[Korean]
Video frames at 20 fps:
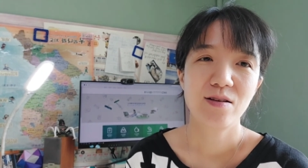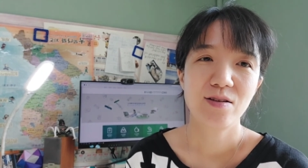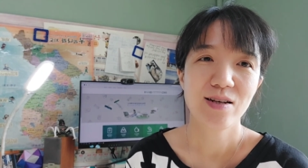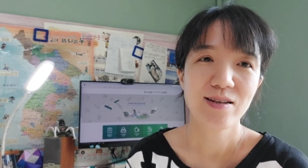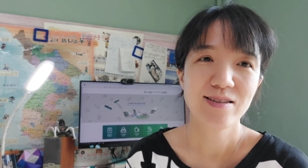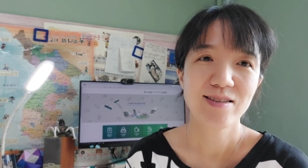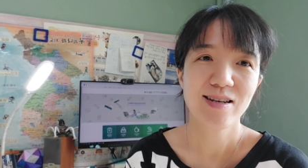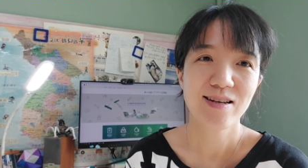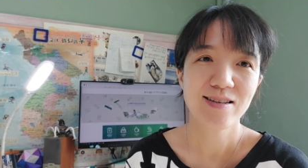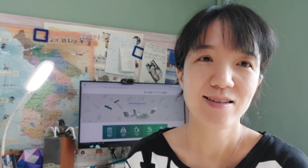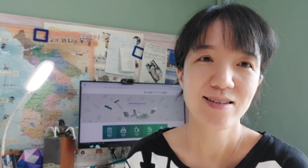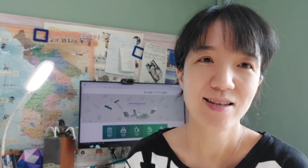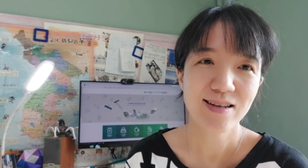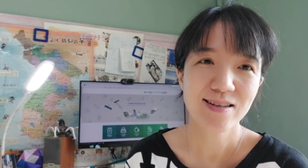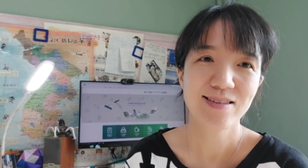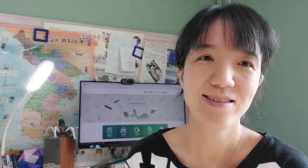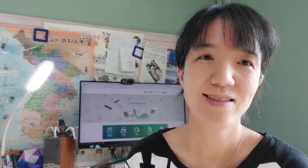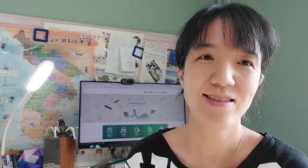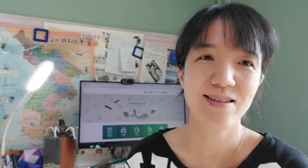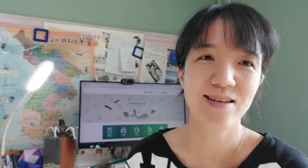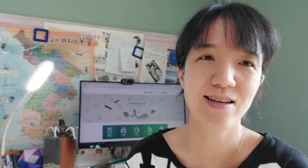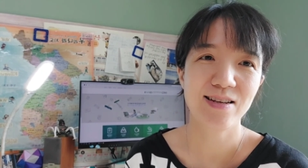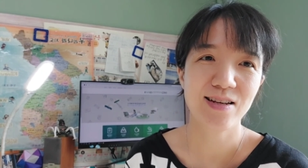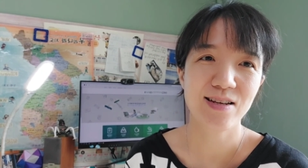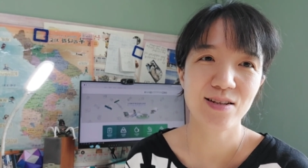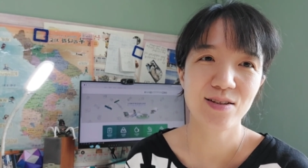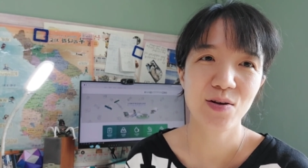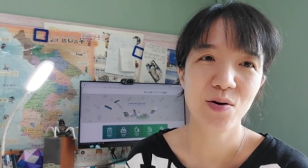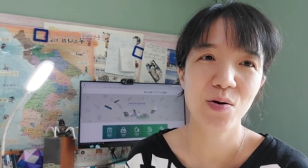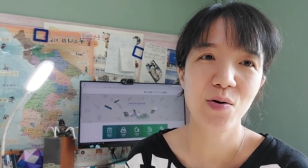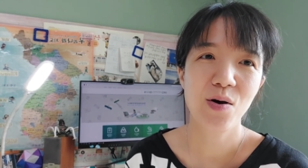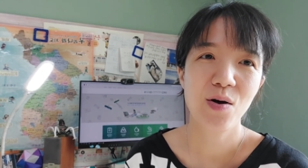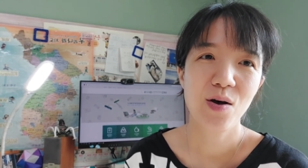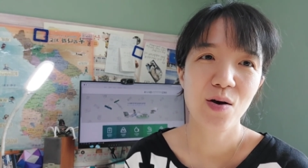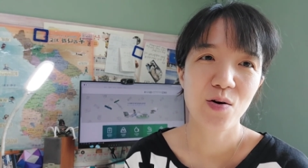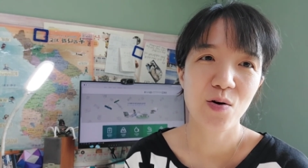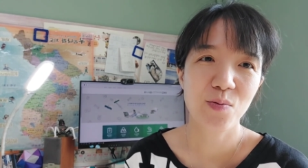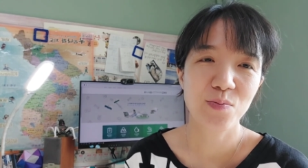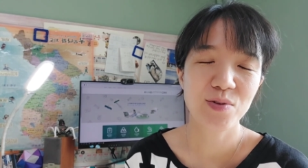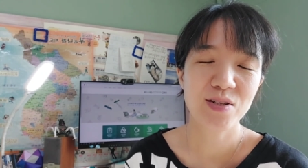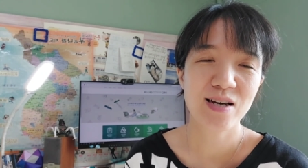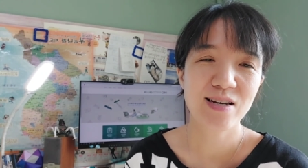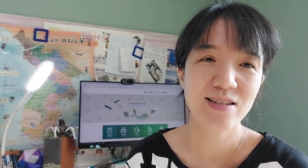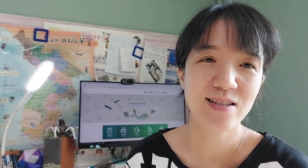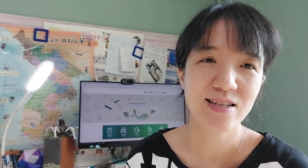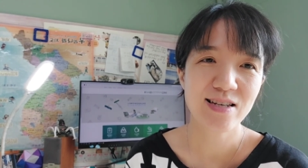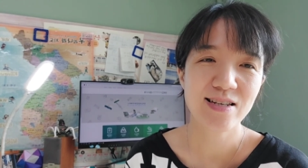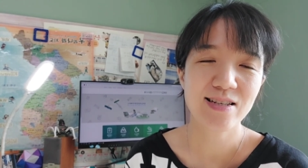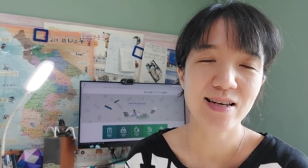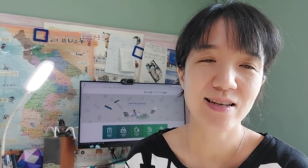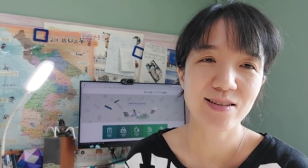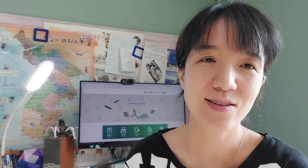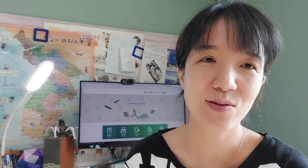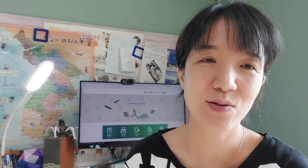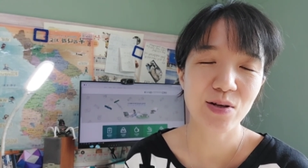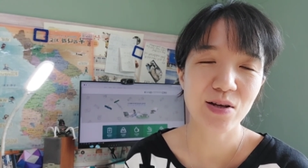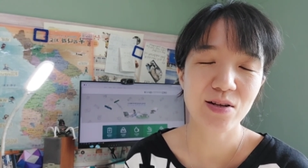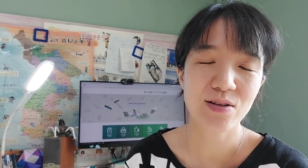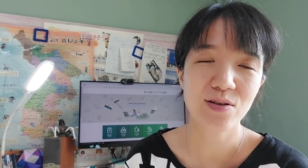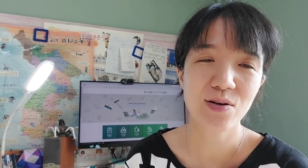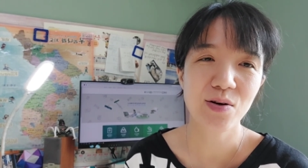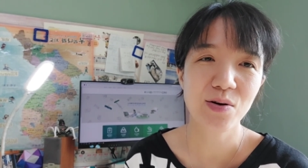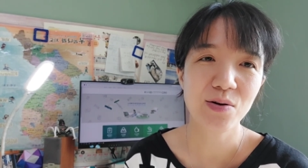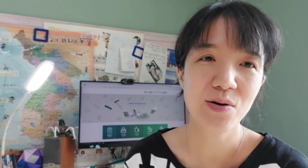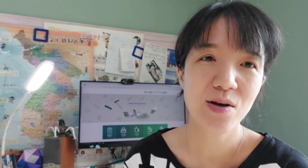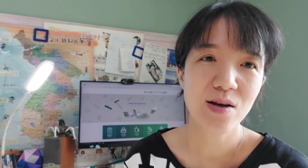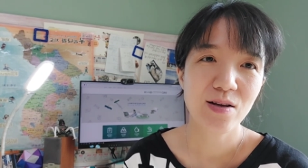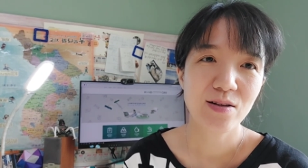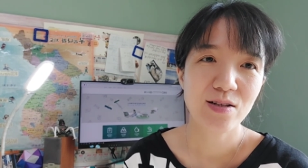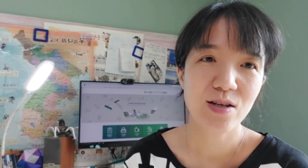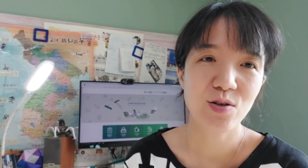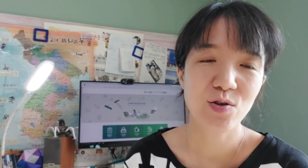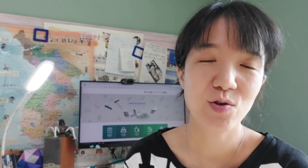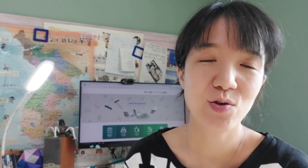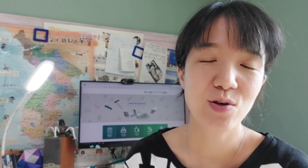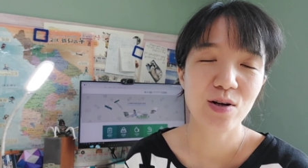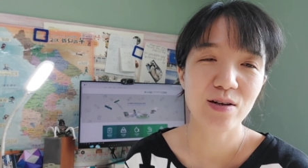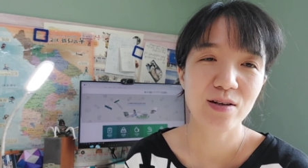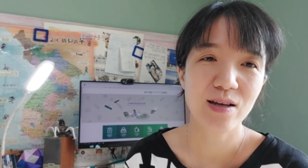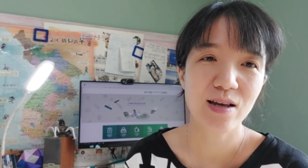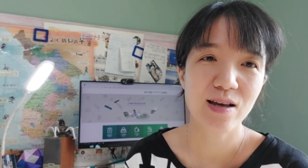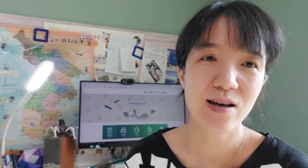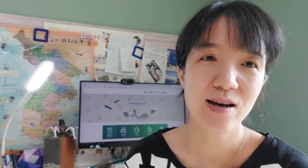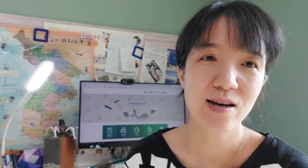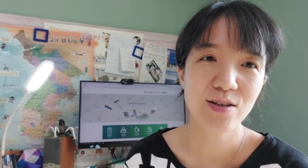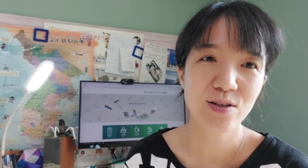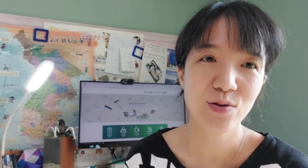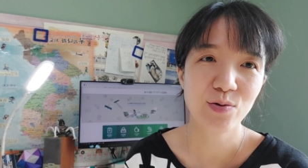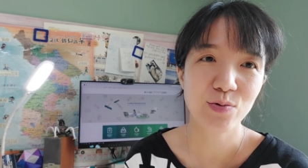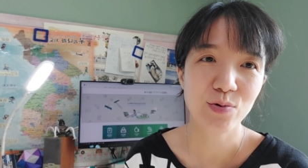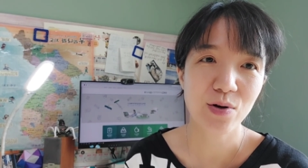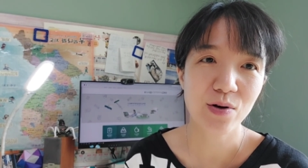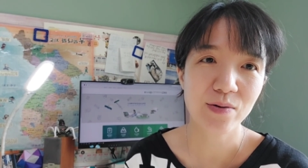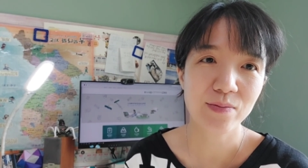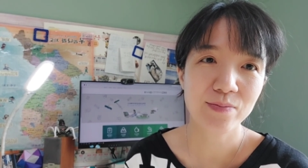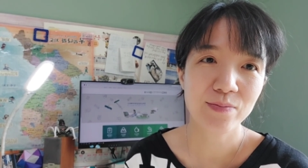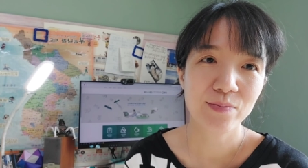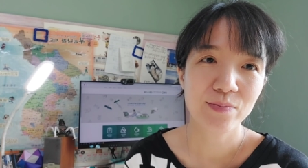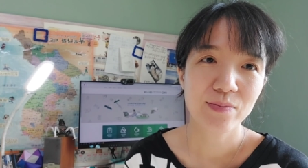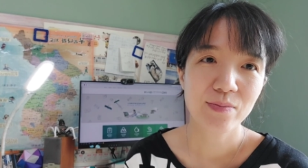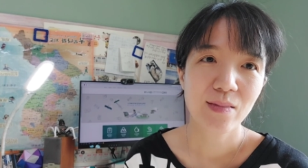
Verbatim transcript: 착착착 진행해서 검사지 작성해서 제출하게 하시고요.